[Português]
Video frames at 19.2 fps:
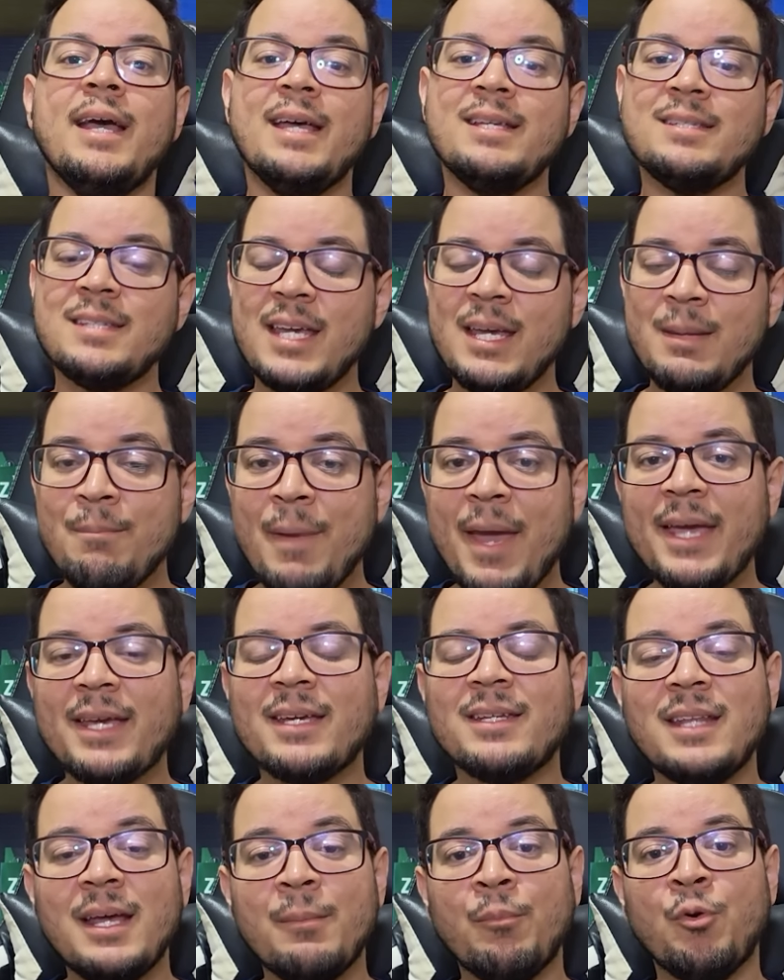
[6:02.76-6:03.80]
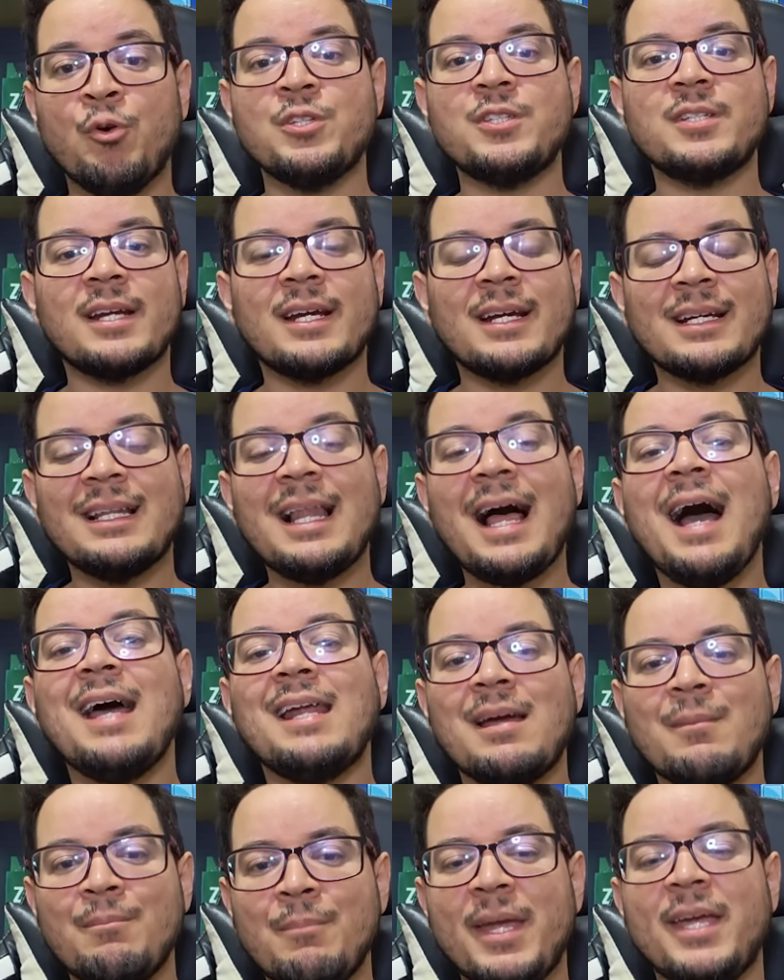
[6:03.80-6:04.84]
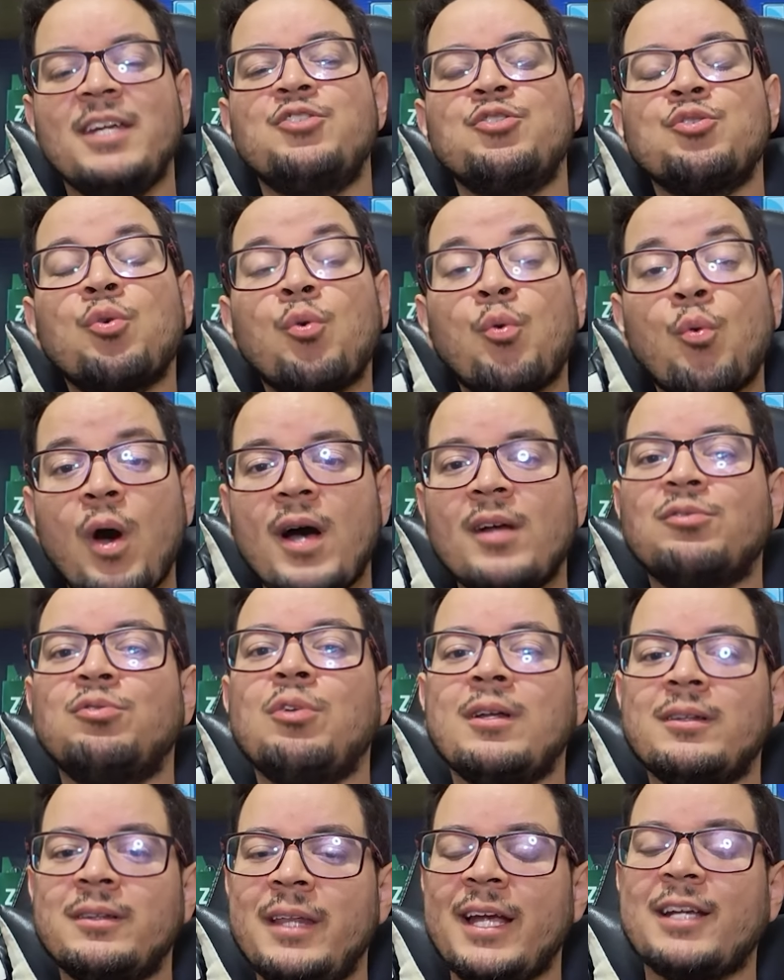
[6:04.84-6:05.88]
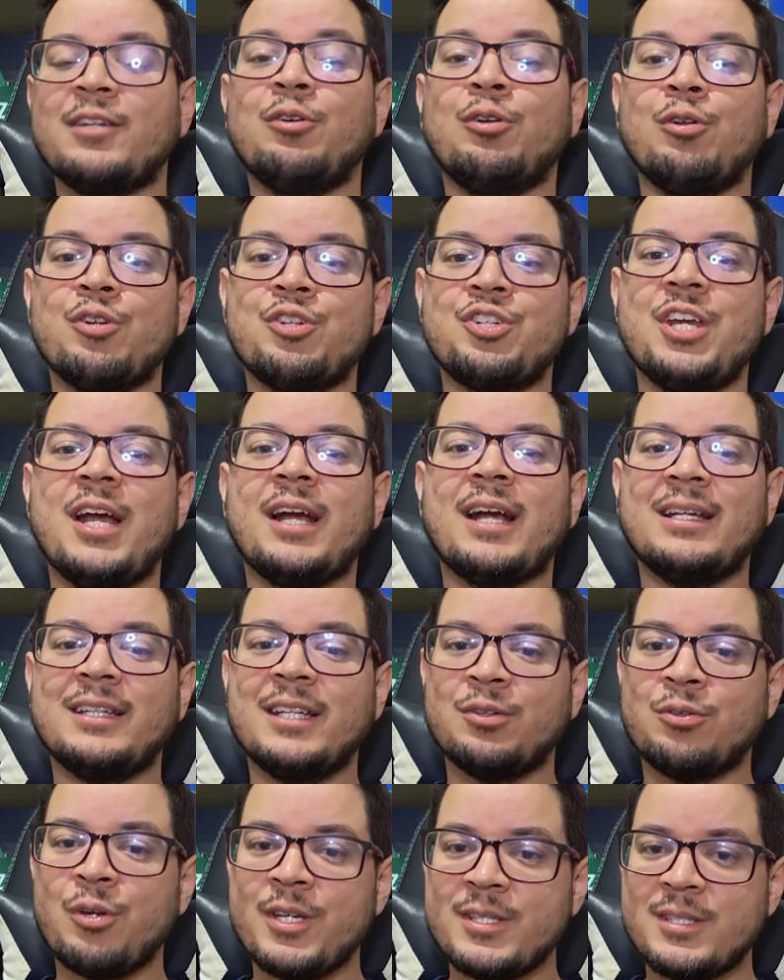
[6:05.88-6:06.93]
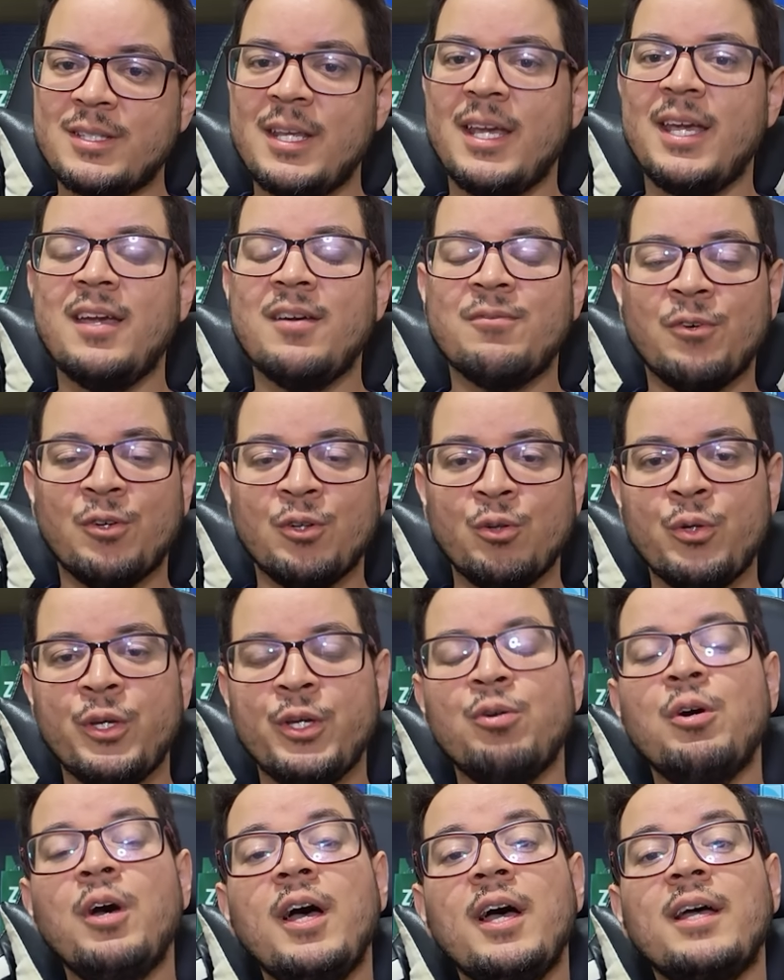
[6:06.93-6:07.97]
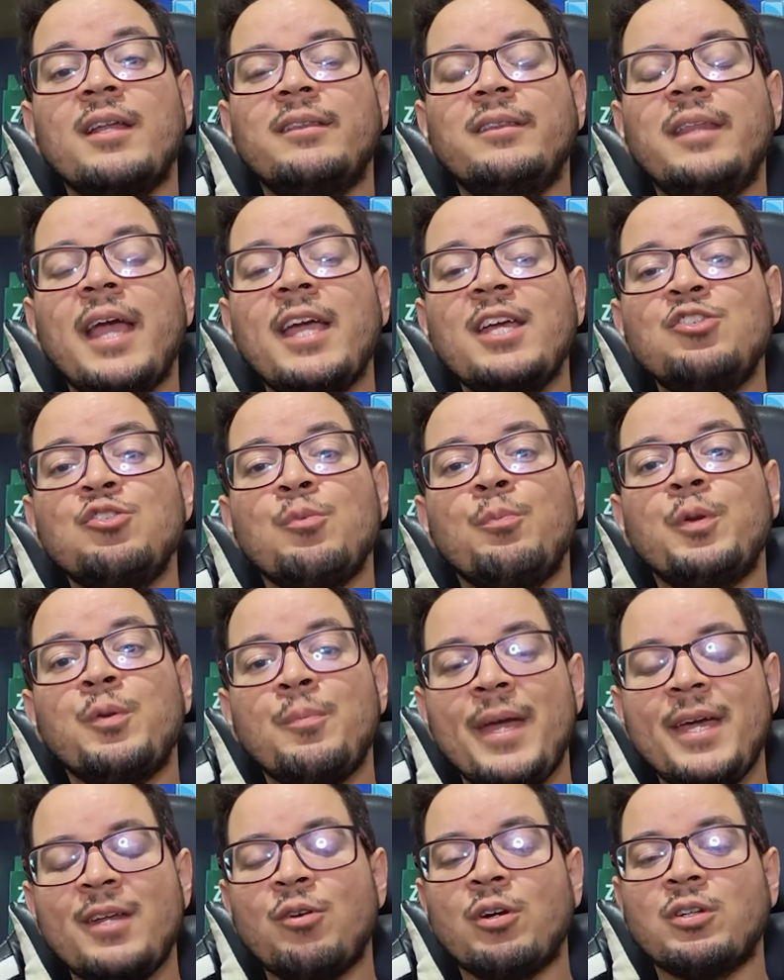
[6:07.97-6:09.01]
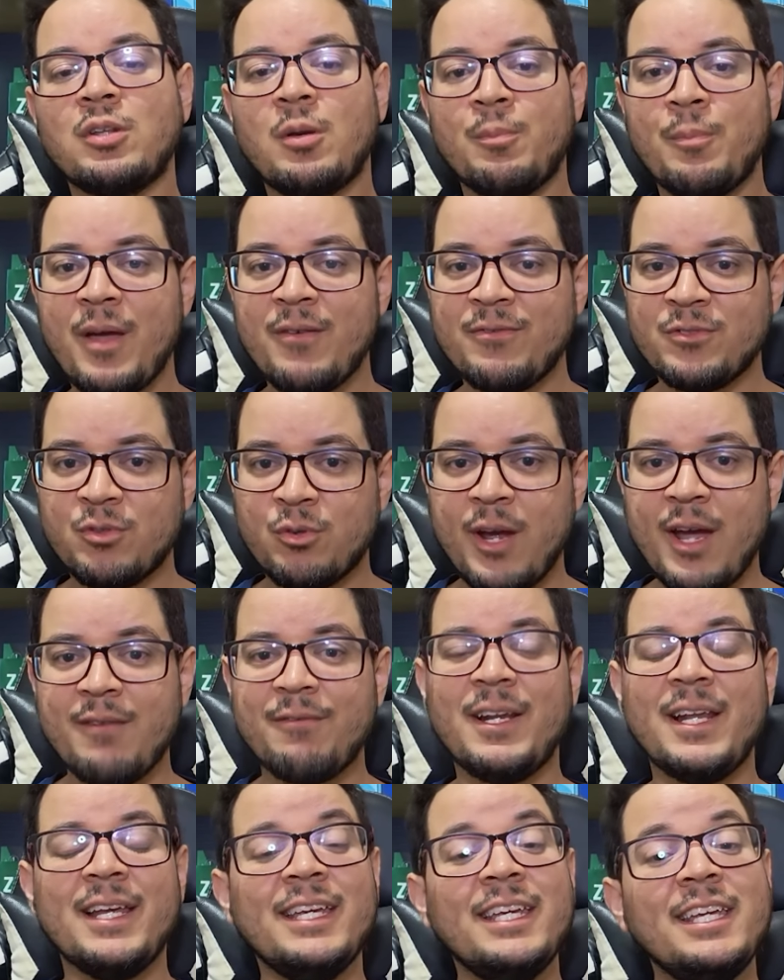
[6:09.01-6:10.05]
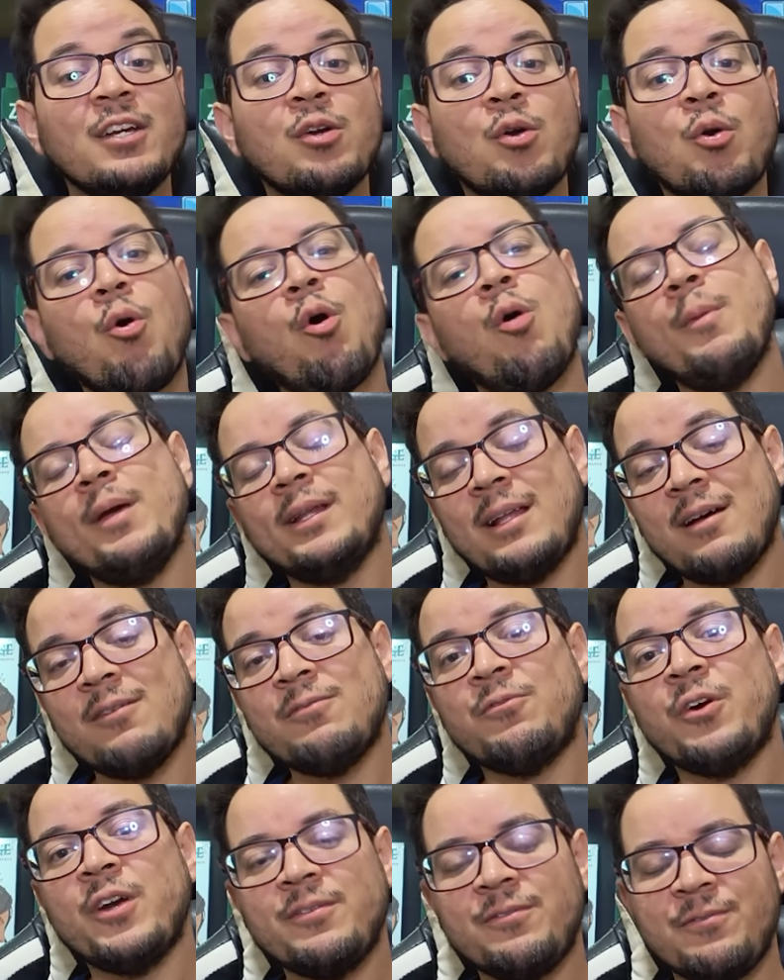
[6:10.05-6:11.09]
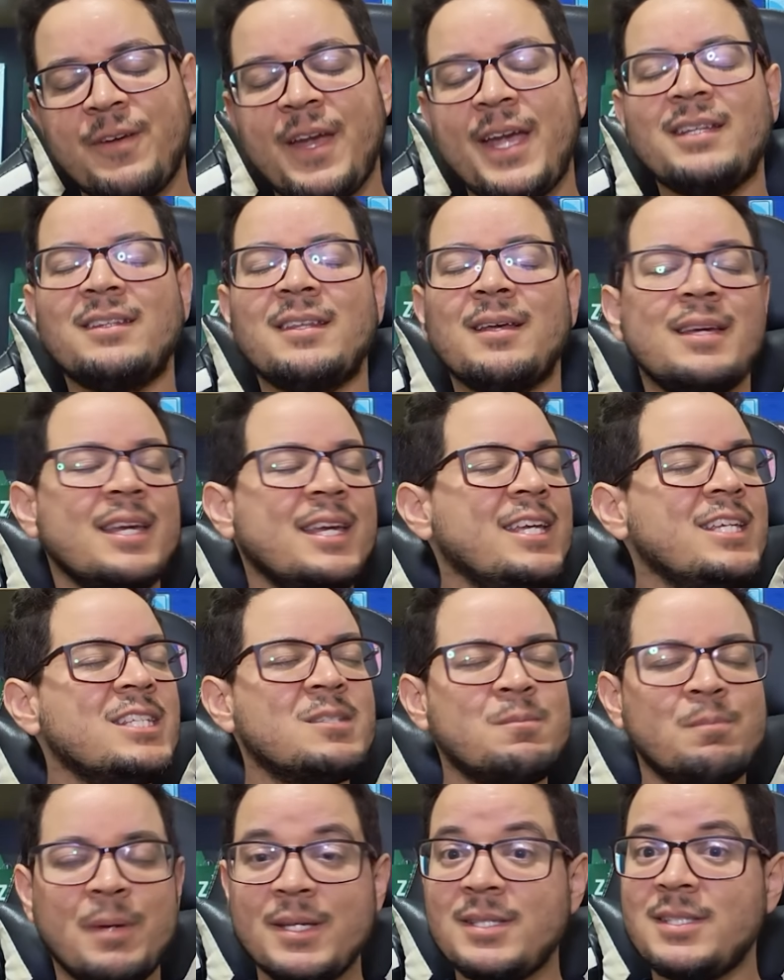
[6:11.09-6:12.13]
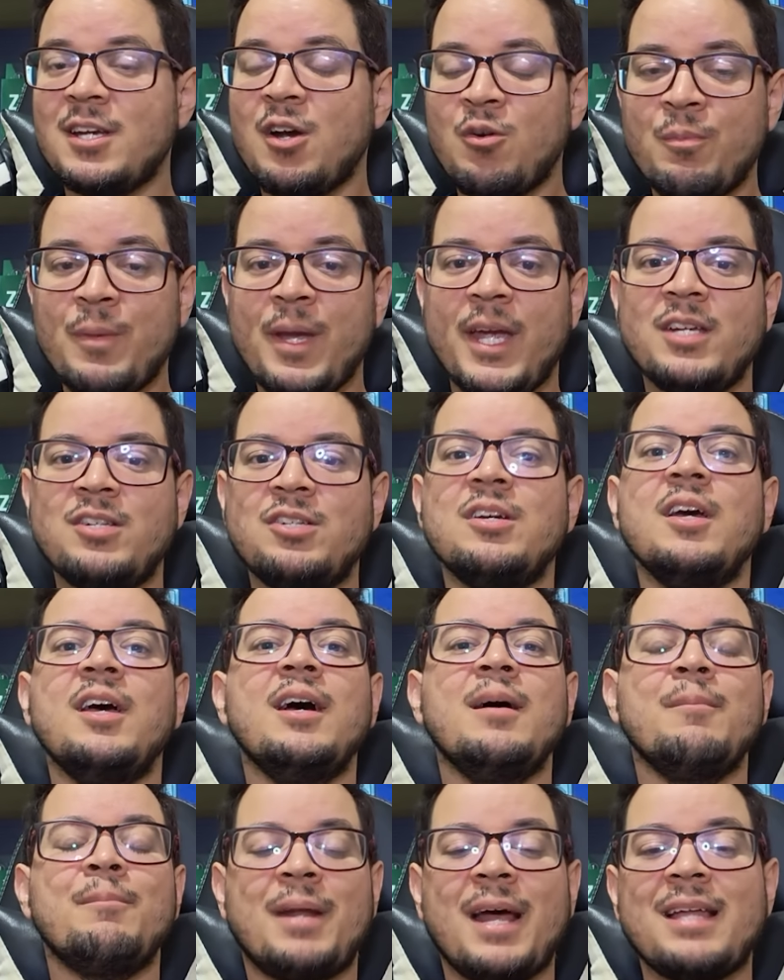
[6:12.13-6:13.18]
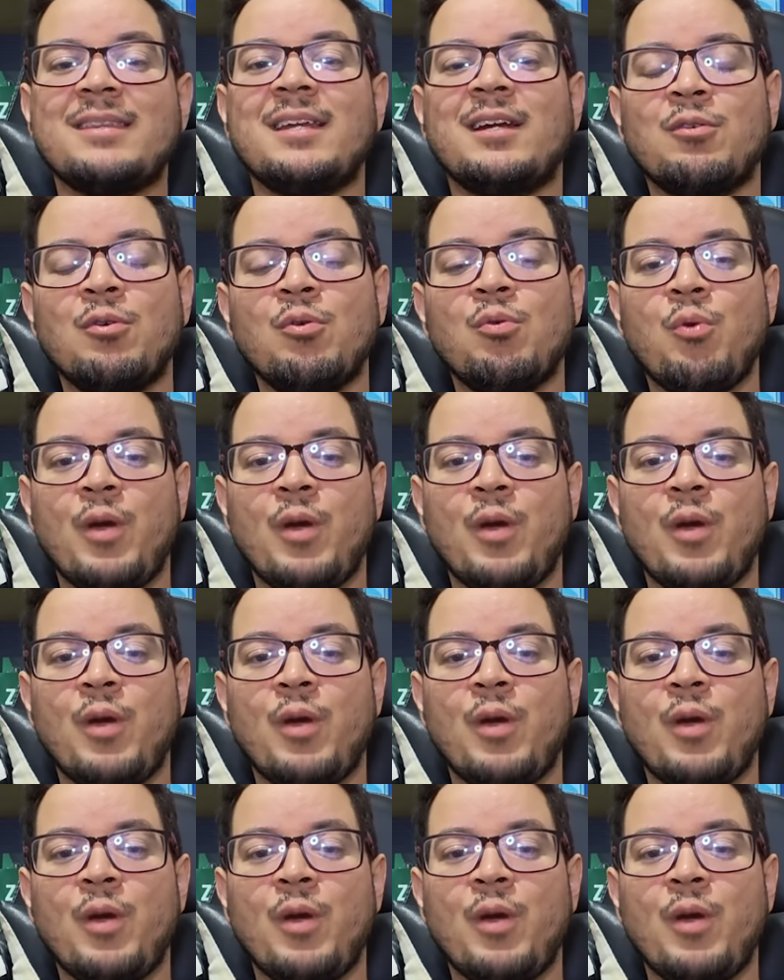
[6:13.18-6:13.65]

Esse remake demonstra claramente o quanto a tecnologia HD 2D evoluiu desde o primeiro Octopath Traveler e como ela foi feita especialmente para Dragon